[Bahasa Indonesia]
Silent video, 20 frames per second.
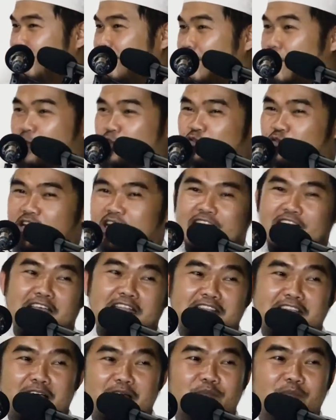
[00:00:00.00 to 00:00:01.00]
Karena sudah
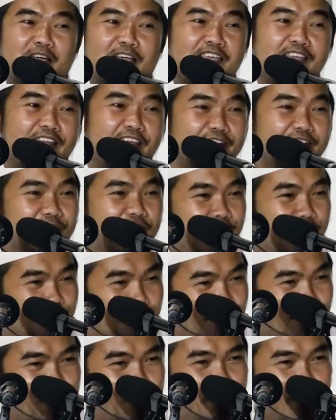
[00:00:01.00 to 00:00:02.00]
datang panggilan dari
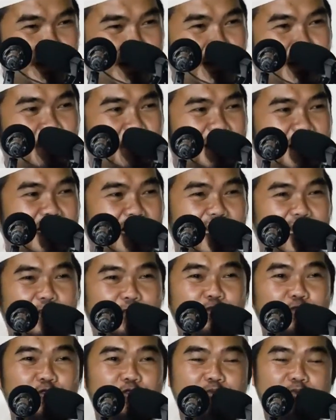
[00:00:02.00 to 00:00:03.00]
Allah Subhanahu wa taala
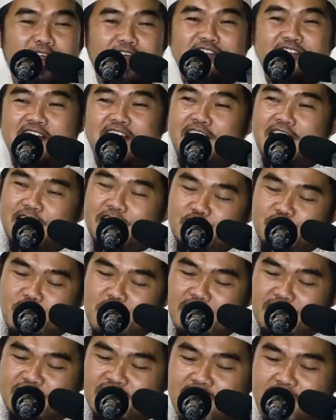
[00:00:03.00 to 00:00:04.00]
untuk melaksanakan
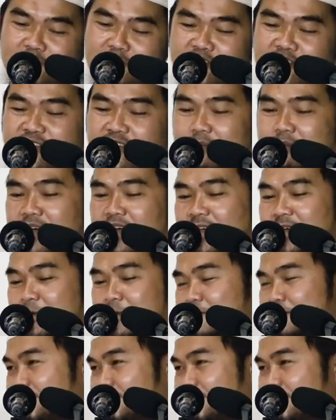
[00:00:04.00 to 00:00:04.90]
sholat secara berjamaah.